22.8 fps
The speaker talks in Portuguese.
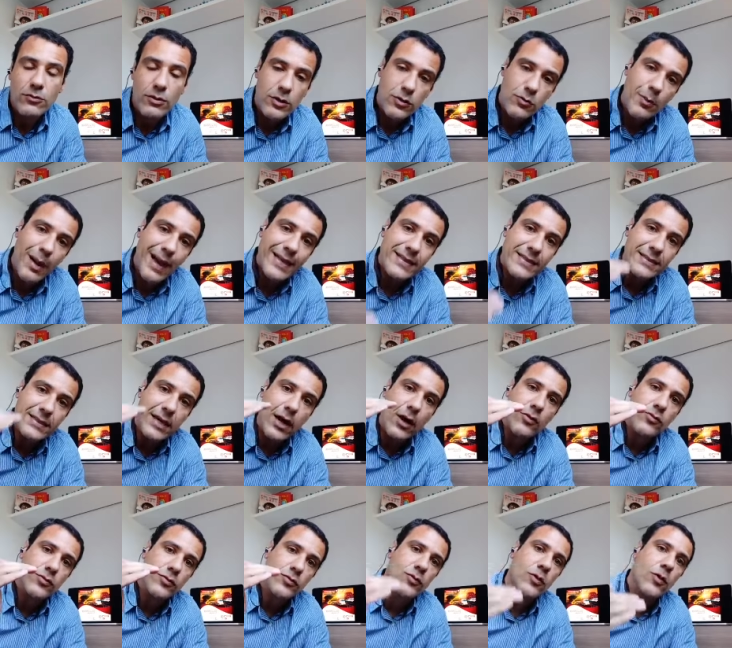Quanto mais
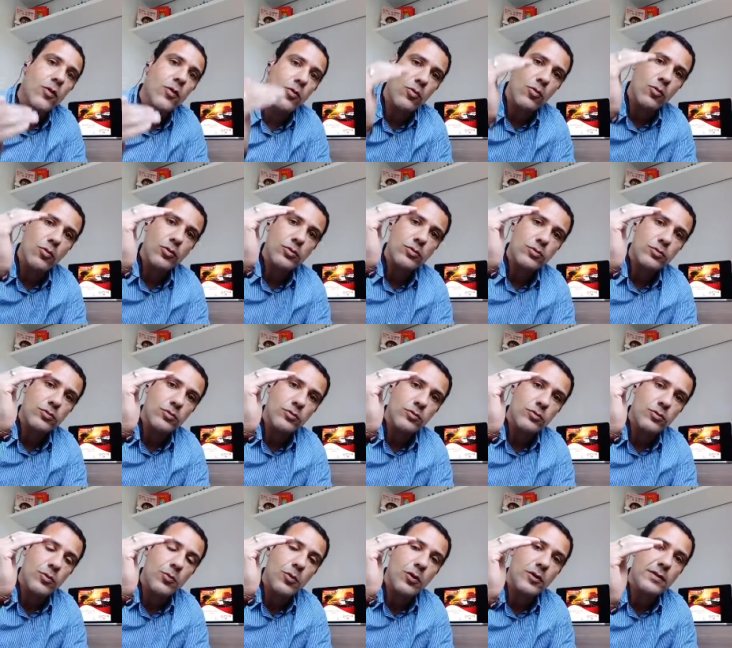alto for o custo
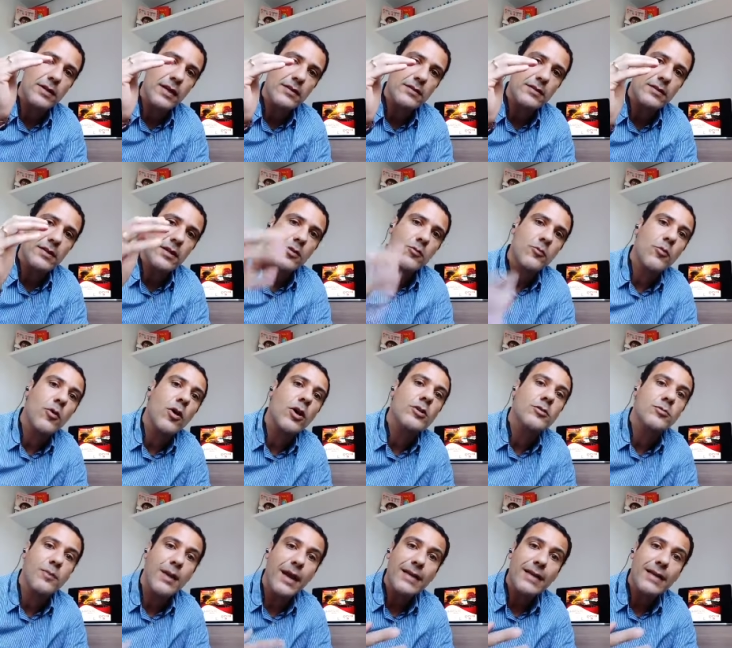do processo de transporte,